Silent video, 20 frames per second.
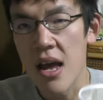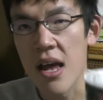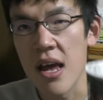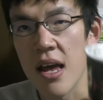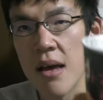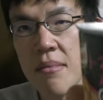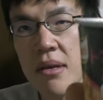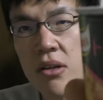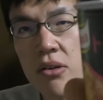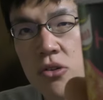
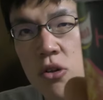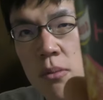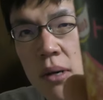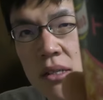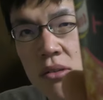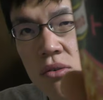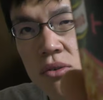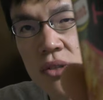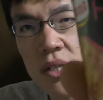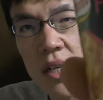エビの
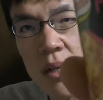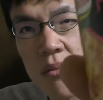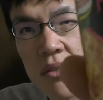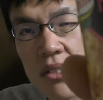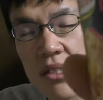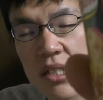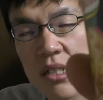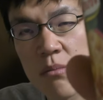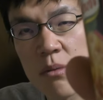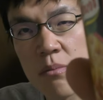
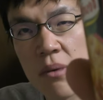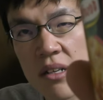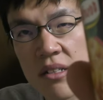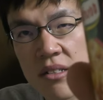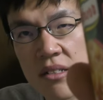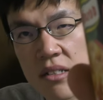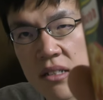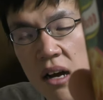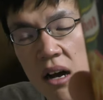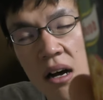
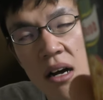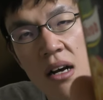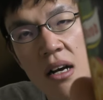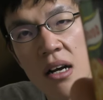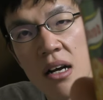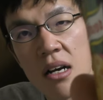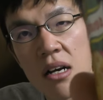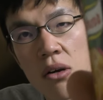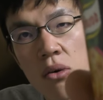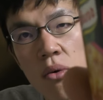トマトクリームスープパスタ
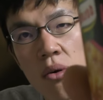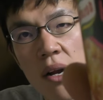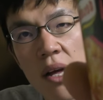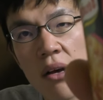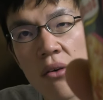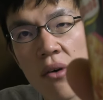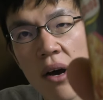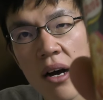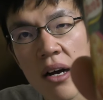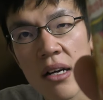こ
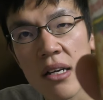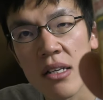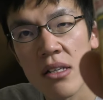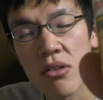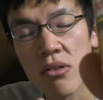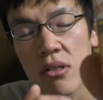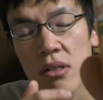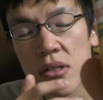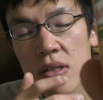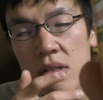れは
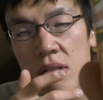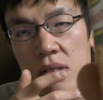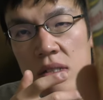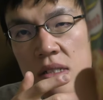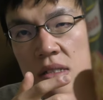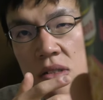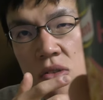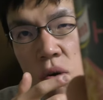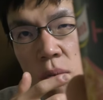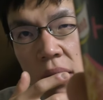
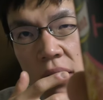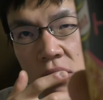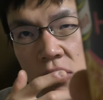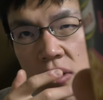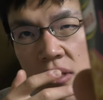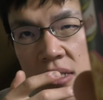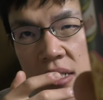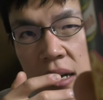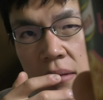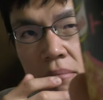トマト
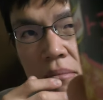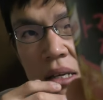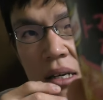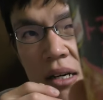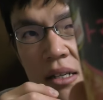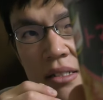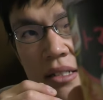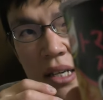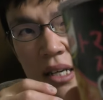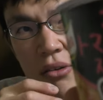の酸味
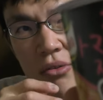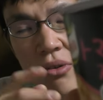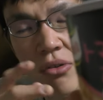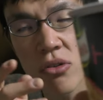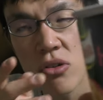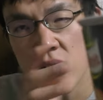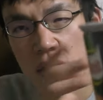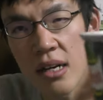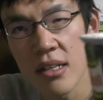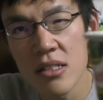が先ほど
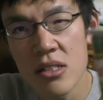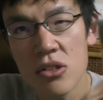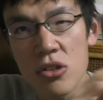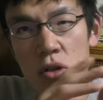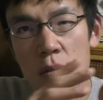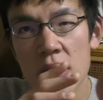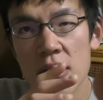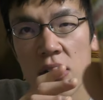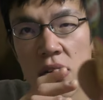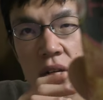の完熟
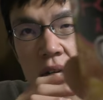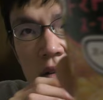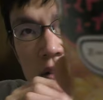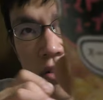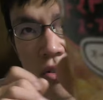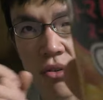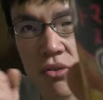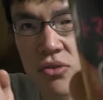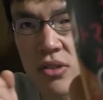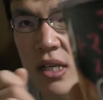トマトよりは
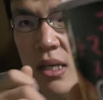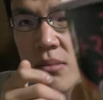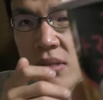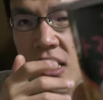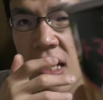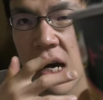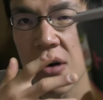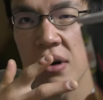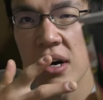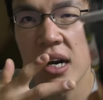ちょっとクリーム
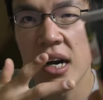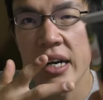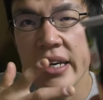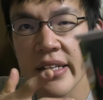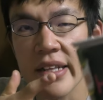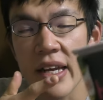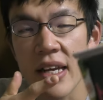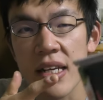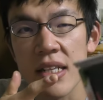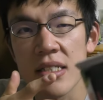で和らい
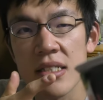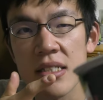でいっ